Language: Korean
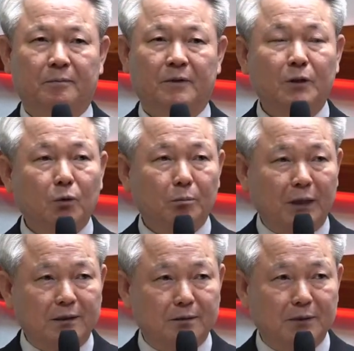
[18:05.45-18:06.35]
그리고
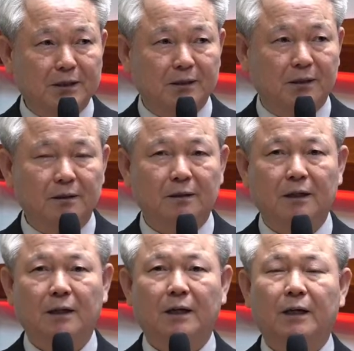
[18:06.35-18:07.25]
말씀하시기를
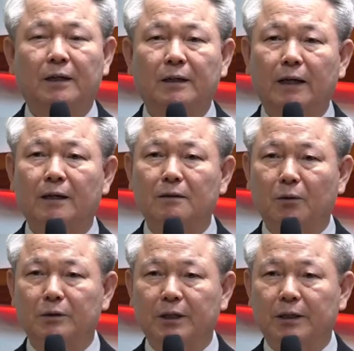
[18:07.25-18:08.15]
내가
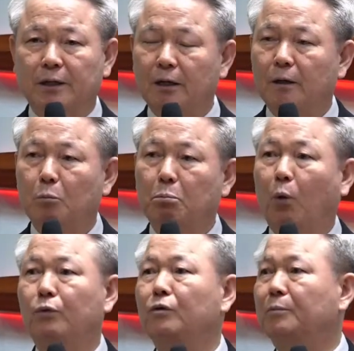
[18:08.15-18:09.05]
너희에게
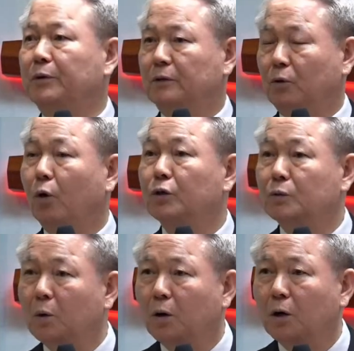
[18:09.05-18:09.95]
본을 보인
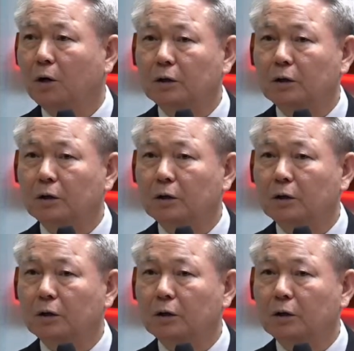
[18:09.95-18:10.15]
너희도